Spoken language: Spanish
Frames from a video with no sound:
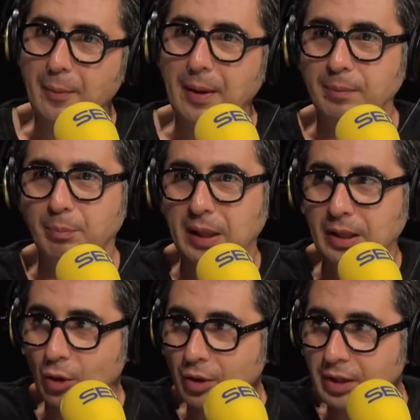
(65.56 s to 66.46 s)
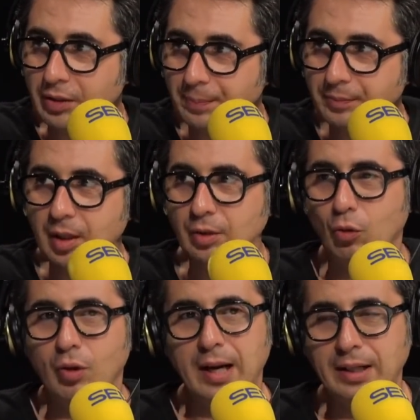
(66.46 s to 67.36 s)
llevan piñones, que mm.
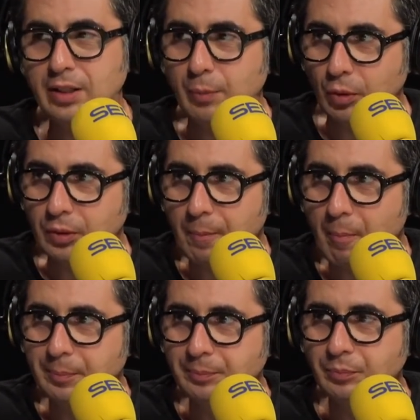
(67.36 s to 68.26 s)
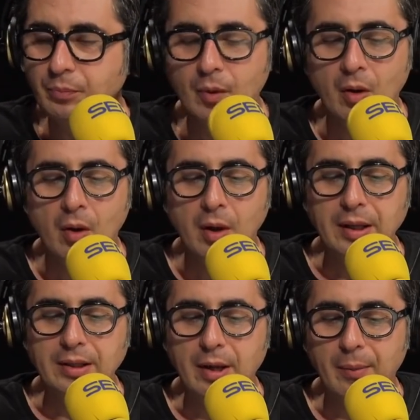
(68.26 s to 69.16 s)
son carísimos. Sí.
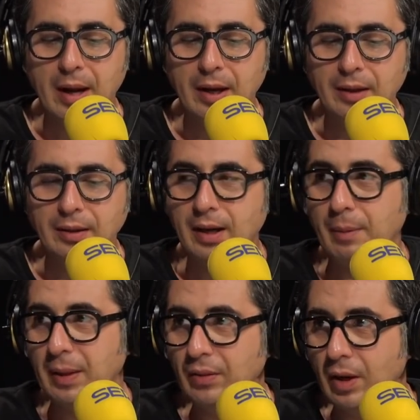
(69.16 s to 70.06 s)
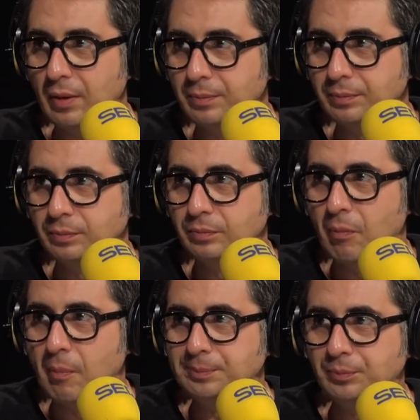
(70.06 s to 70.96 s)
Llevan almendra.
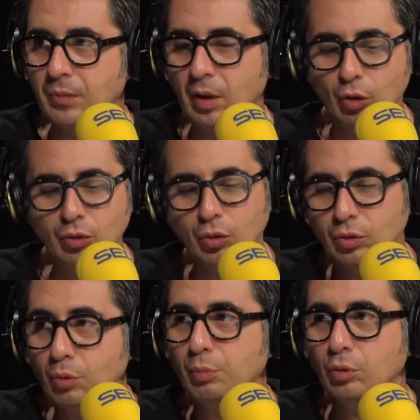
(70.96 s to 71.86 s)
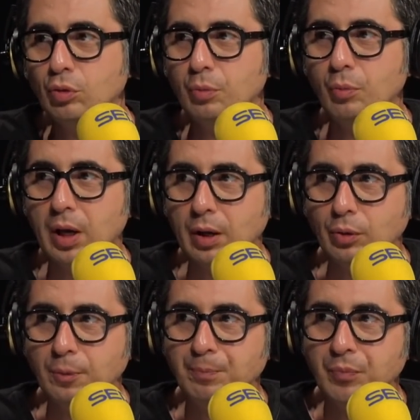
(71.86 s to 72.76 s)
Mm. Y entonces todos estos productos son muy
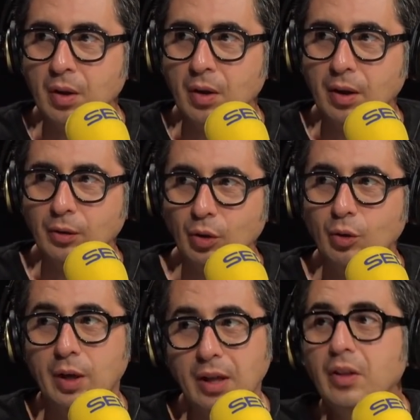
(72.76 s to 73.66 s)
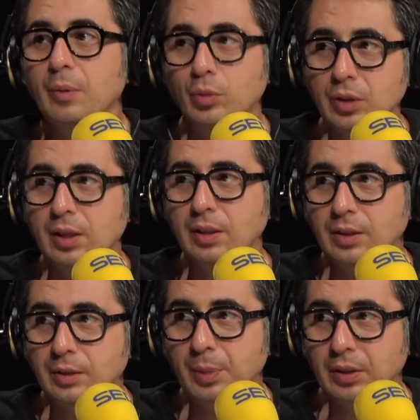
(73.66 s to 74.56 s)
caros. Entonces lo que hacen en
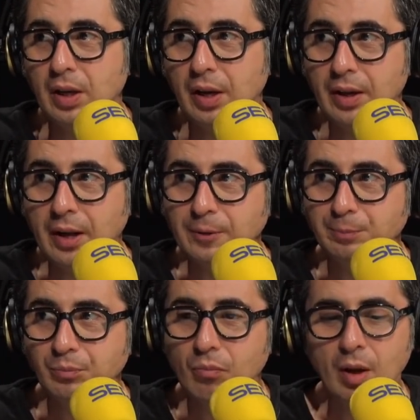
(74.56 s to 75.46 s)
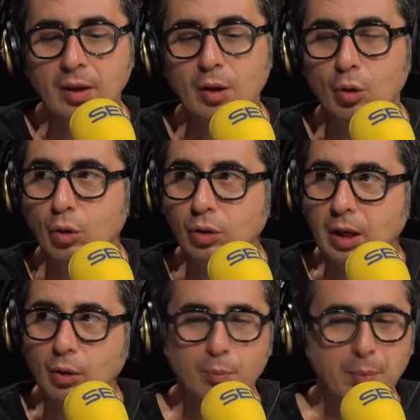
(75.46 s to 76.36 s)
muchas pastelerías es que los
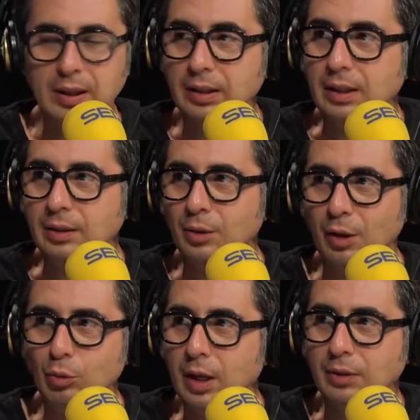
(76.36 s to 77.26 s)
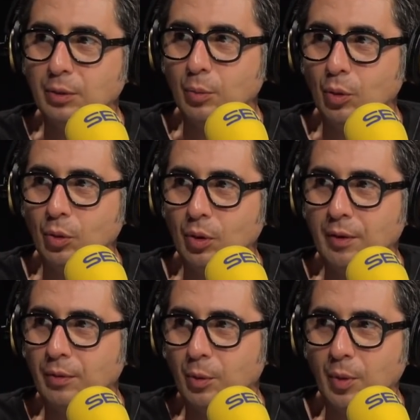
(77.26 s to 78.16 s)
cortan con patatas y con azúcar, como,
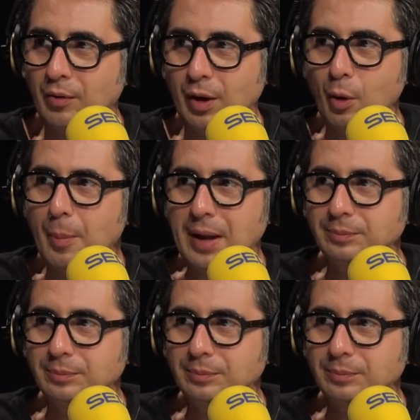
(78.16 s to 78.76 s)
la, como la farlopa.